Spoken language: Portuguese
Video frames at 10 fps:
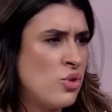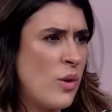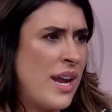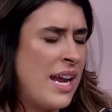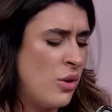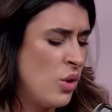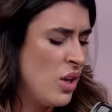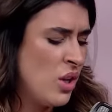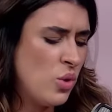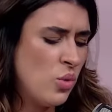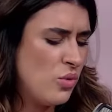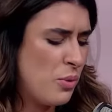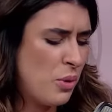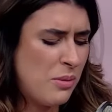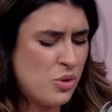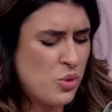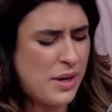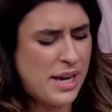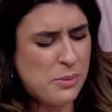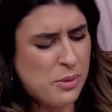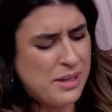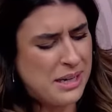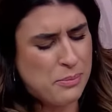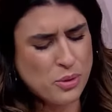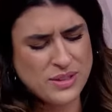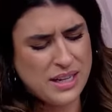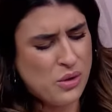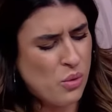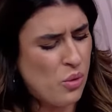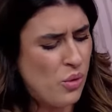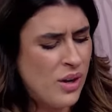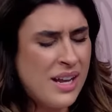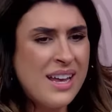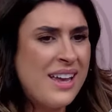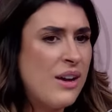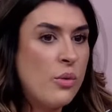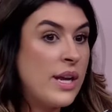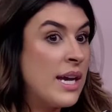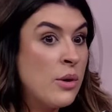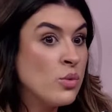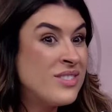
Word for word: no joelho, no, problema no joelho, problema na posterior. O Ian é um